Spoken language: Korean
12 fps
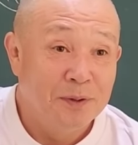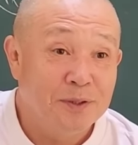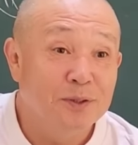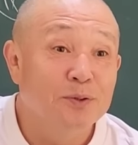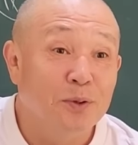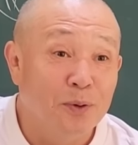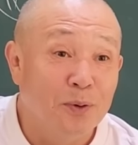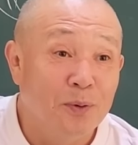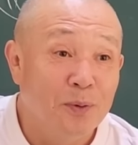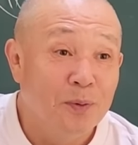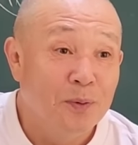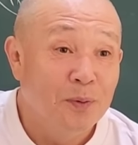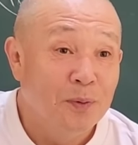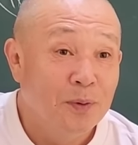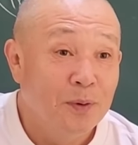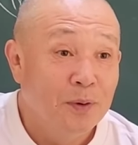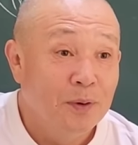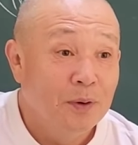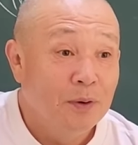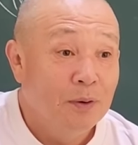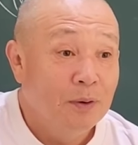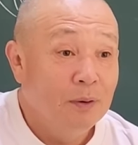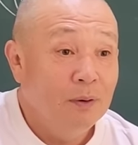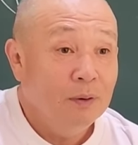진토.
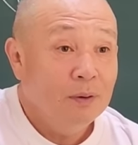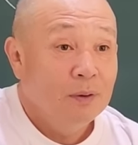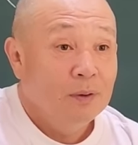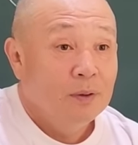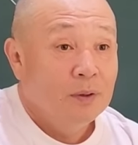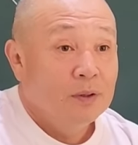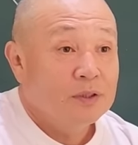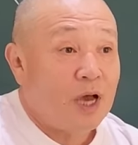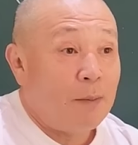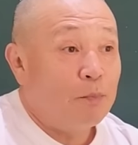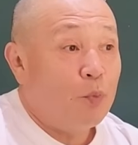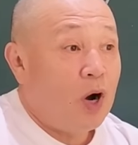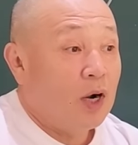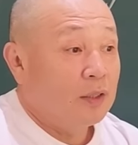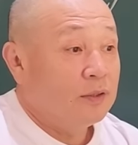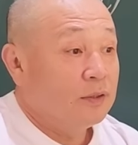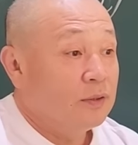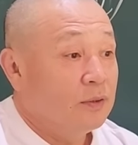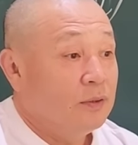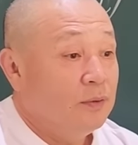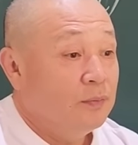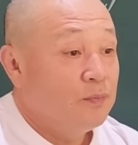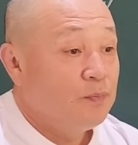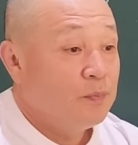응? 잡화 같은 거.
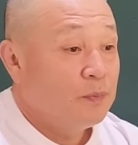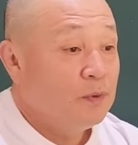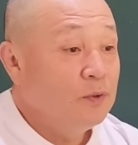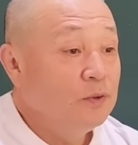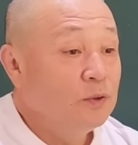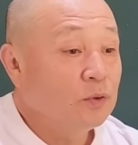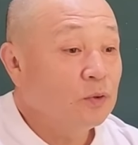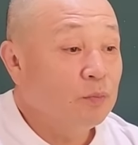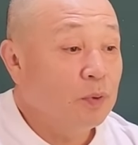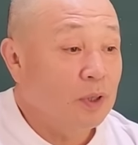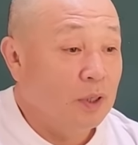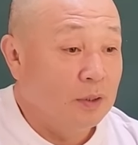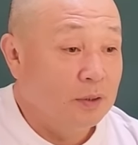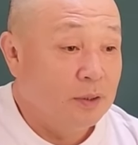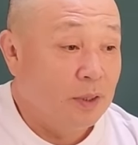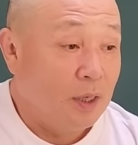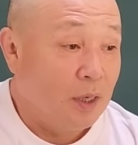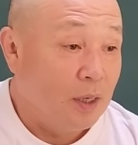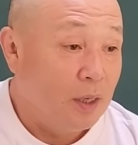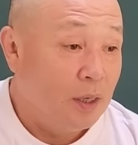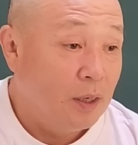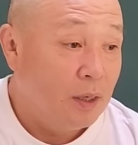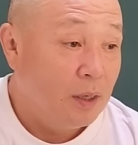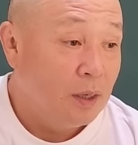능력도 버라이어티야.
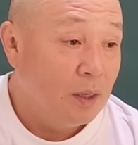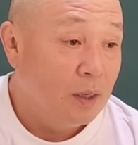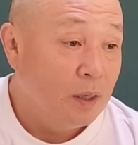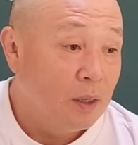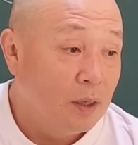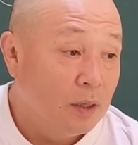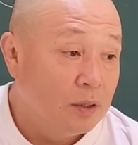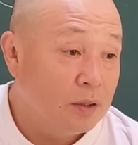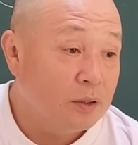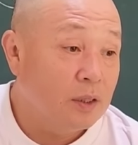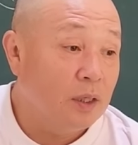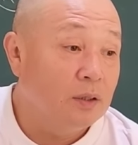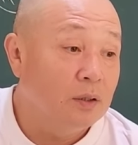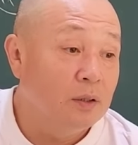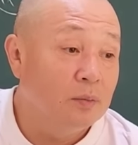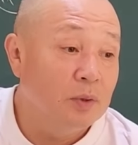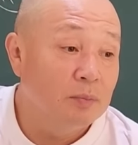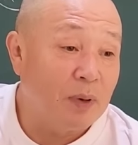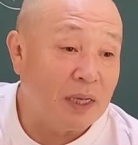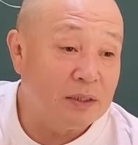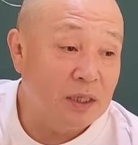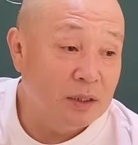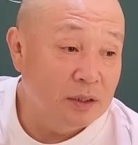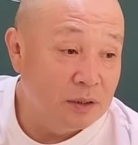식당을 넣으면
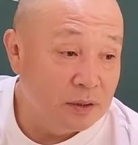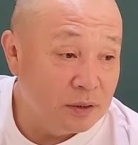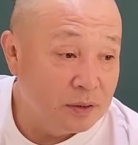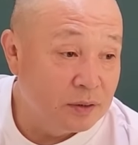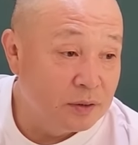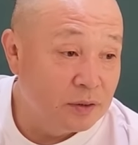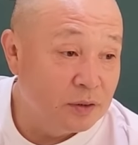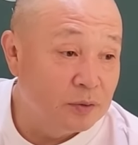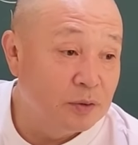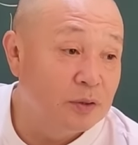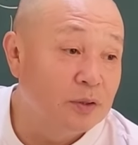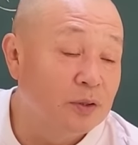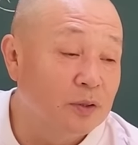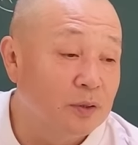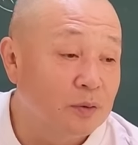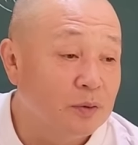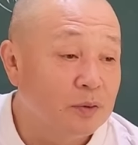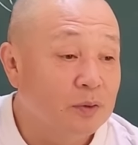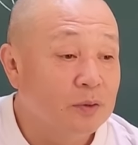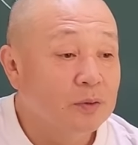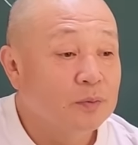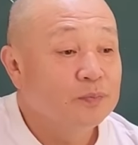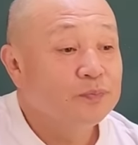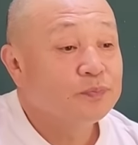반찬이 저저 저 저
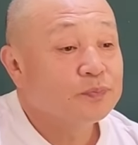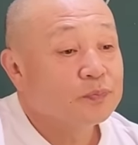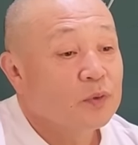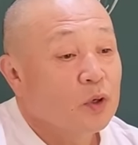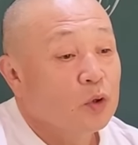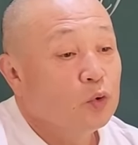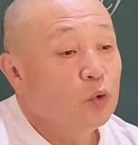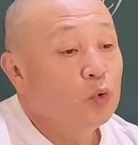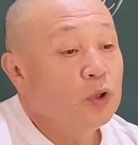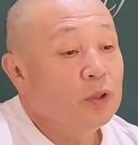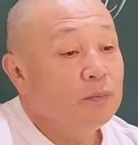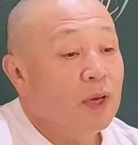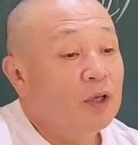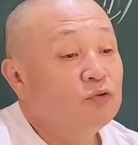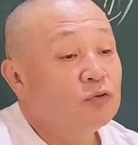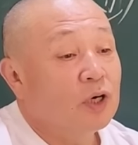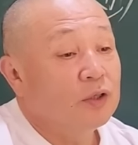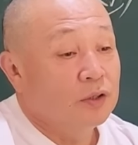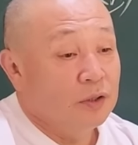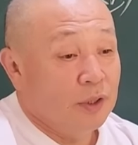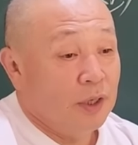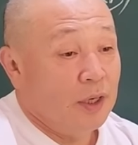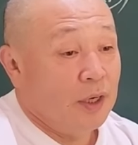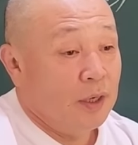그 요리 메뉴가 여러
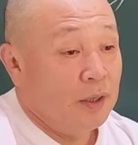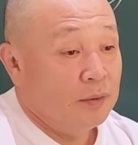개야.